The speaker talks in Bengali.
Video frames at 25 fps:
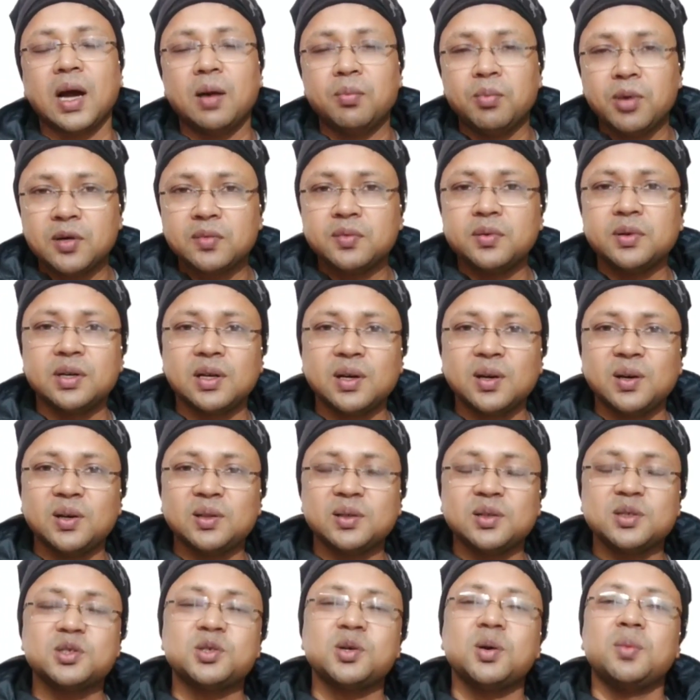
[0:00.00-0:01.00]
আমার ফোনটা
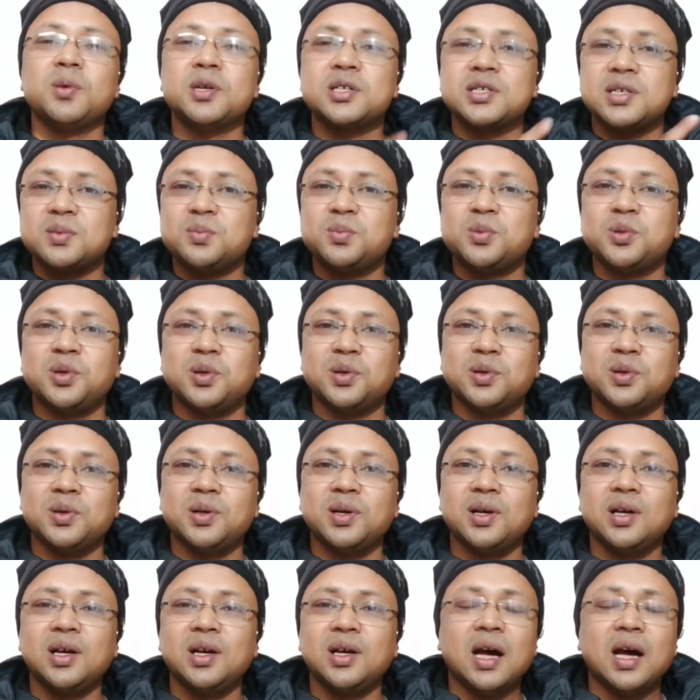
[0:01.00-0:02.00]
হয়তো ছ মাসের পুরনো
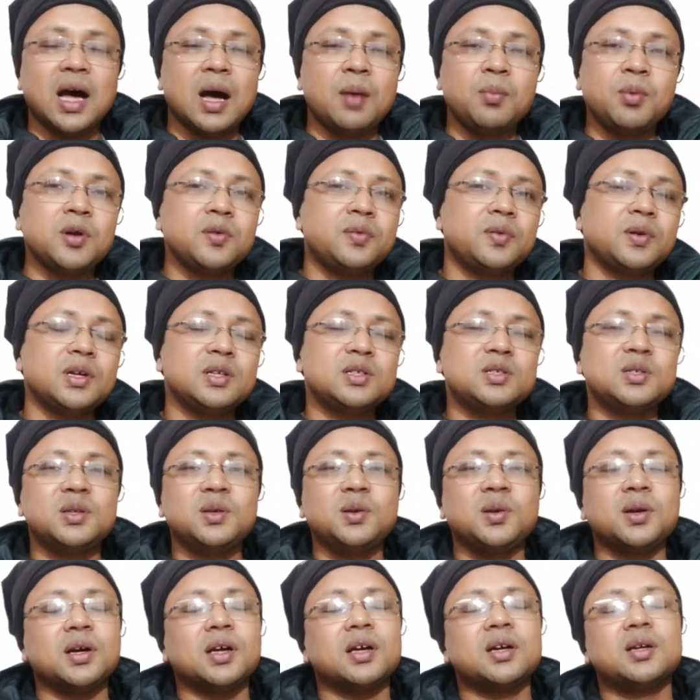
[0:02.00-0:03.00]
আমার ফোনের
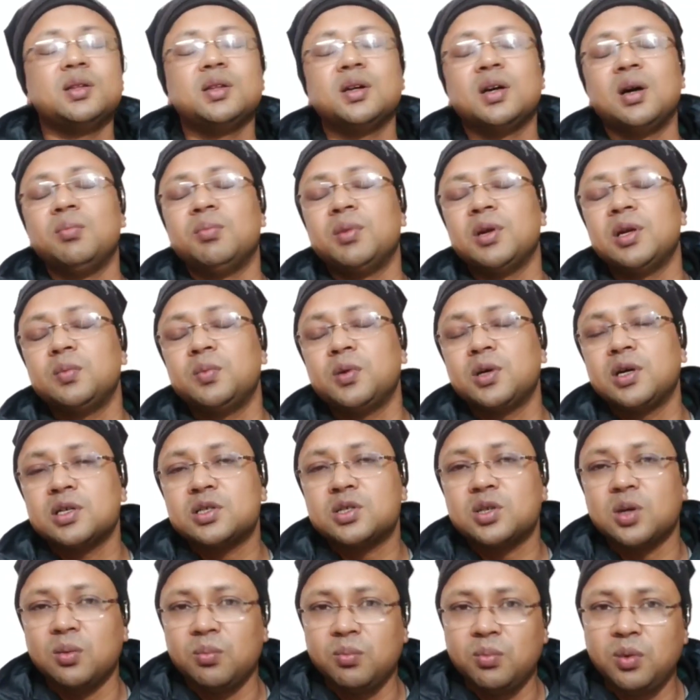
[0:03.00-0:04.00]
জন্য ওটাকে কিন্তু কোম্পানির পক্ষে
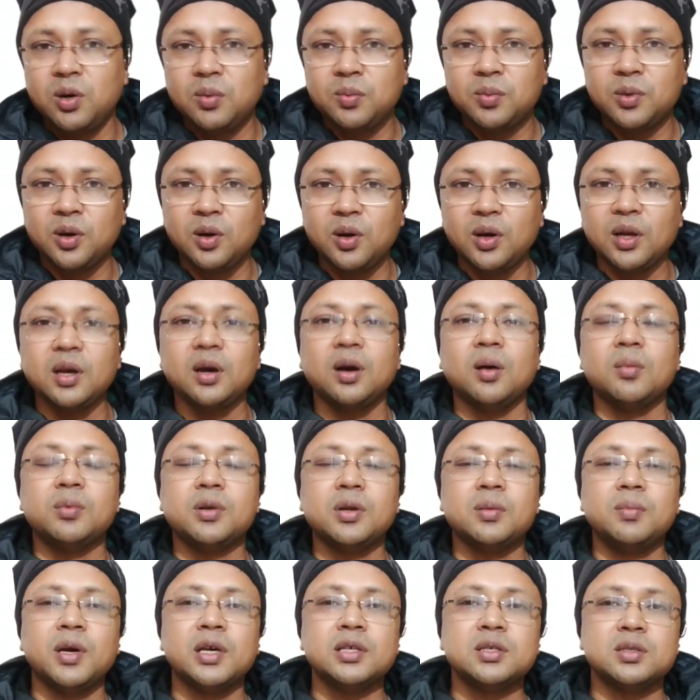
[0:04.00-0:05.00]
সম্ভব নয়
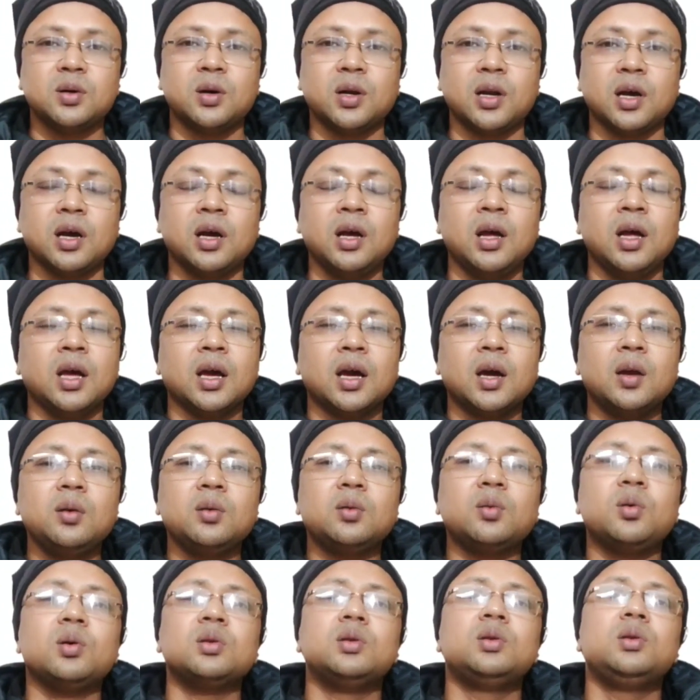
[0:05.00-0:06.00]
অপটিমাইজ করা কারণ
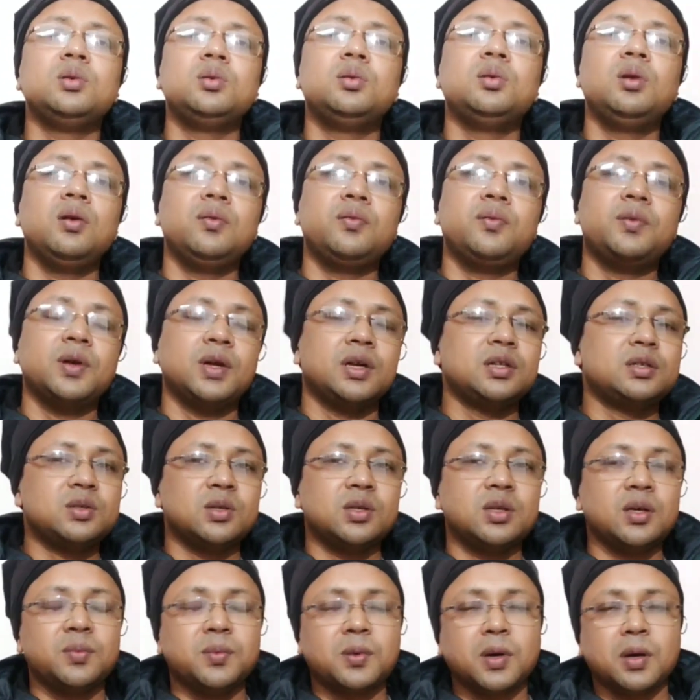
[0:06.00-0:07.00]
কতগুলো ফোনের
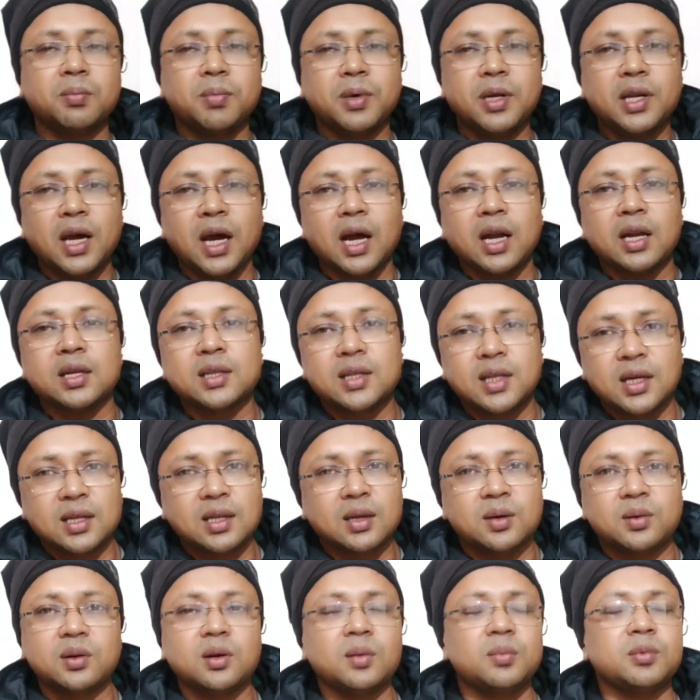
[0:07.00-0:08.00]
জন্য কোম্পানি আলাদা
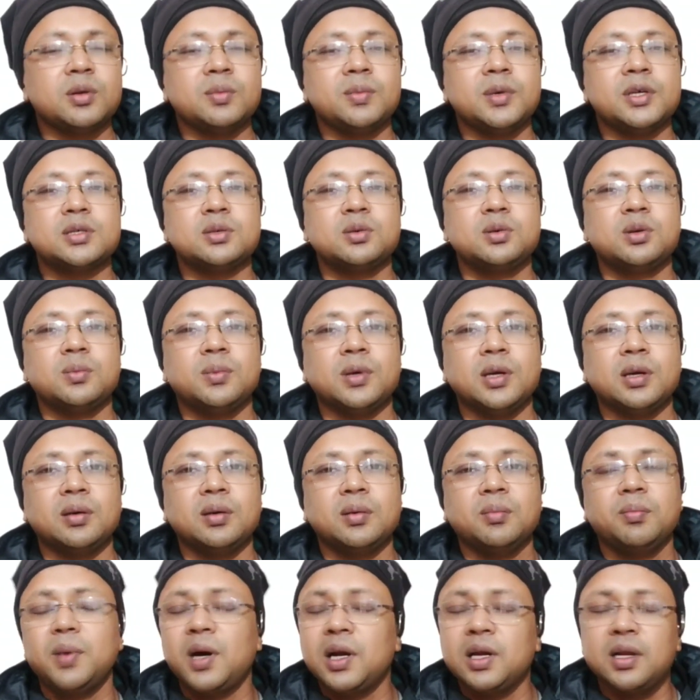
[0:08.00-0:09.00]
আলাদা করে অপটিমাইজ করবে
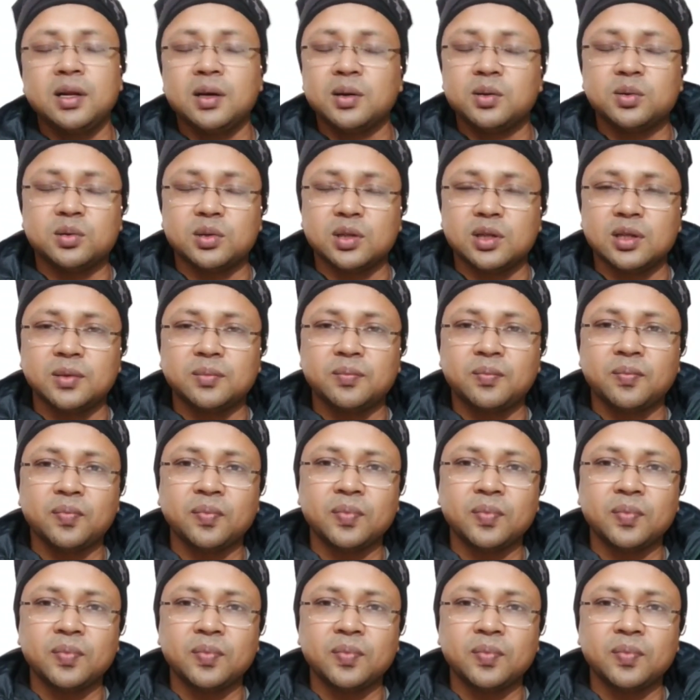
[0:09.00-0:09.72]
পারে না করতে